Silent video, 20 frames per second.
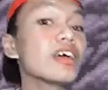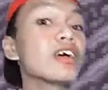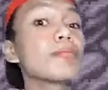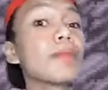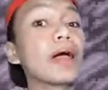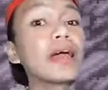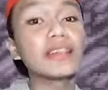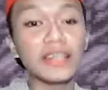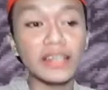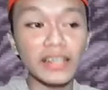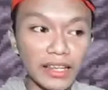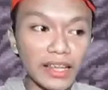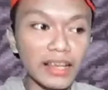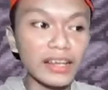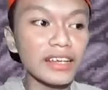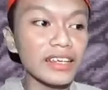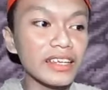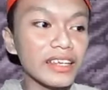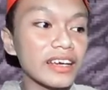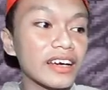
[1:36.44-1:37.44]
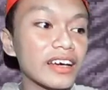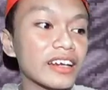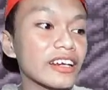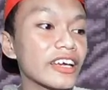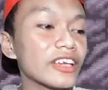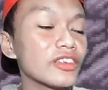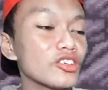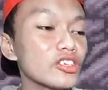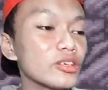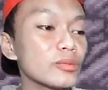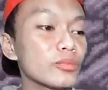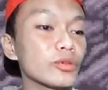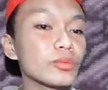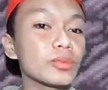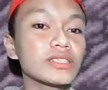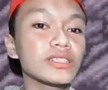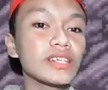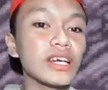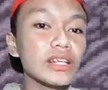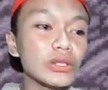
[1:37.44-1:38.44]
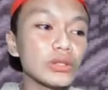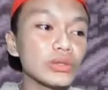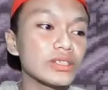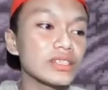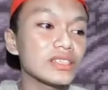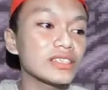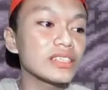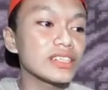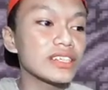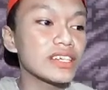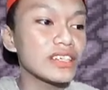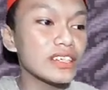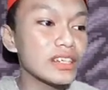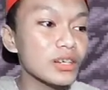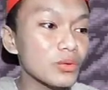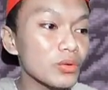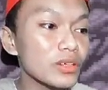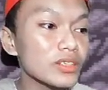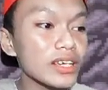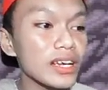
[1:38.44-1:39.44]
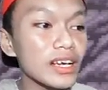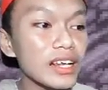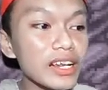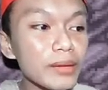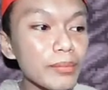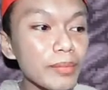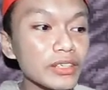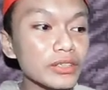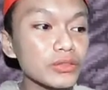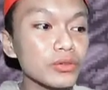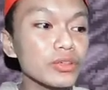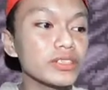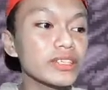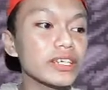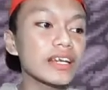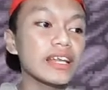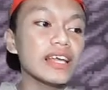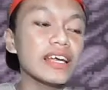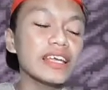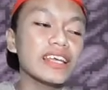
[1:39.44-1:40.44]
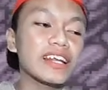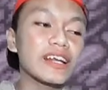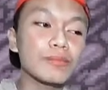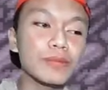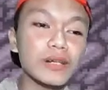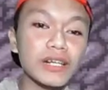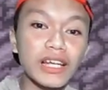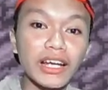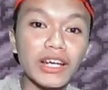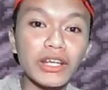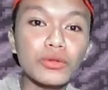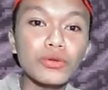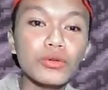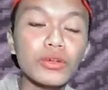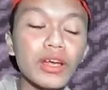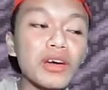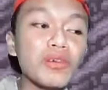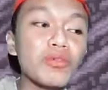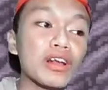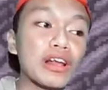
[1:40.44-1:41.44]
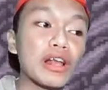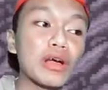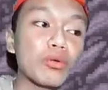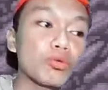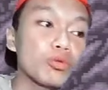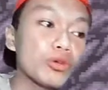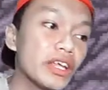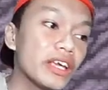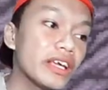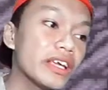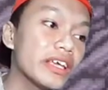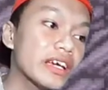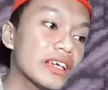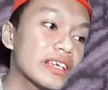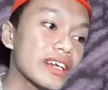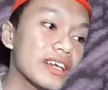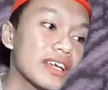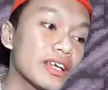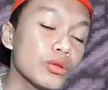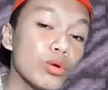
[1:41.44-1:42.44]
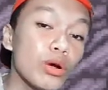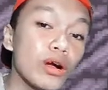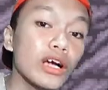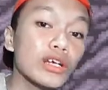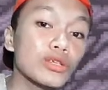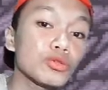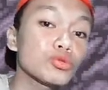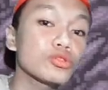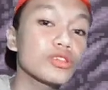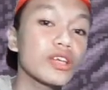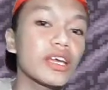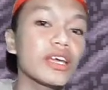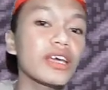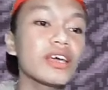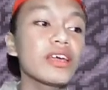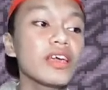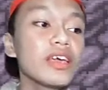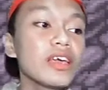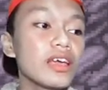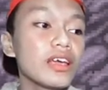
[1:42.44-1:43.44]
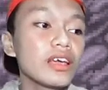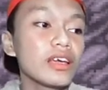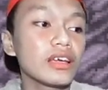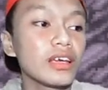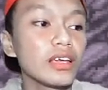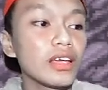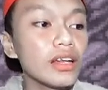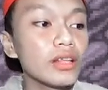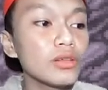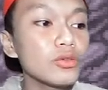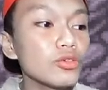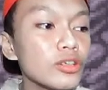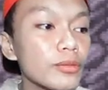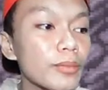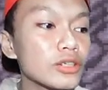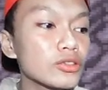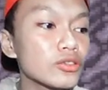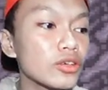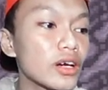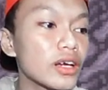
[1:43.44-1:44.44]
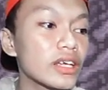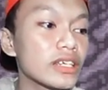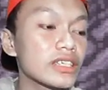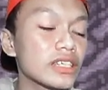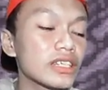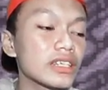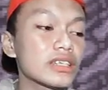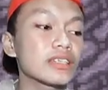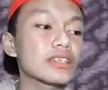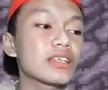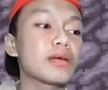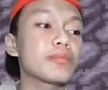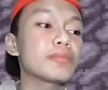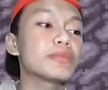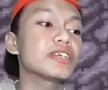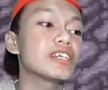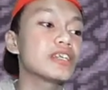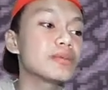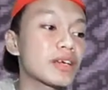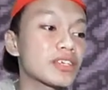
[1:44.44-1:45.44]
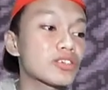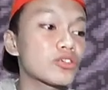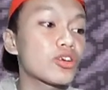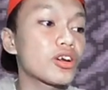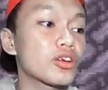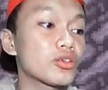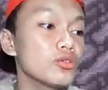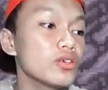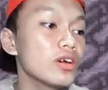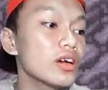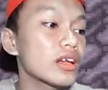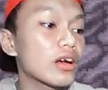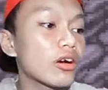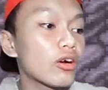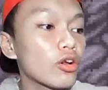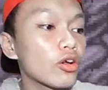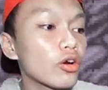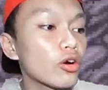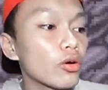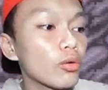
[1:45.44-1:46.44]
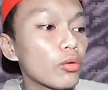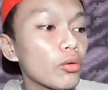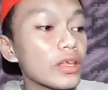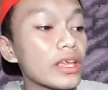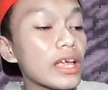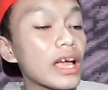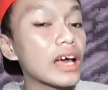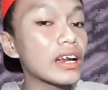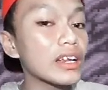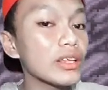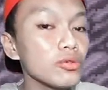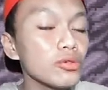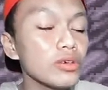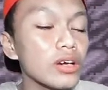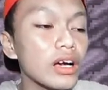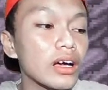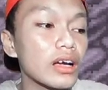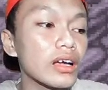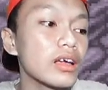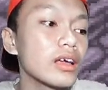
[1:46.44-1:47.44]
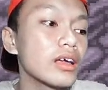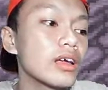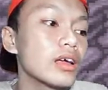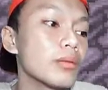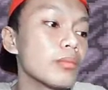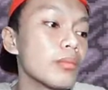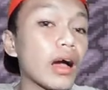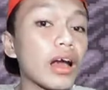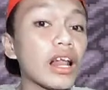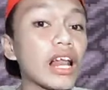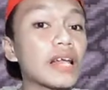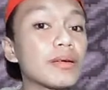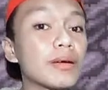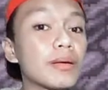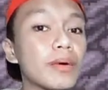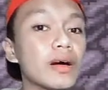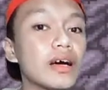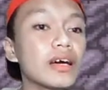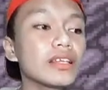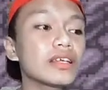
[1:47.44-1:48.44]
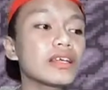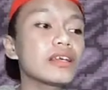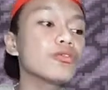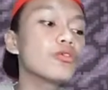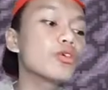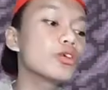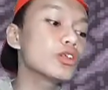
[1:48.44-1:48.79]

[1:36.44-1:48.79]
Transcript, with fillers: anting daki yang harganya itu 60 per 1 dan ternyata gue salah pas gue cek lagi rubber ducky itu yang warna kuning yang nyarinya itu agak susah ya dan itu termasuk kayak set yang bisa dimas orang juga nah kalau gue nyari juga bakal lama banget tapi gue waktu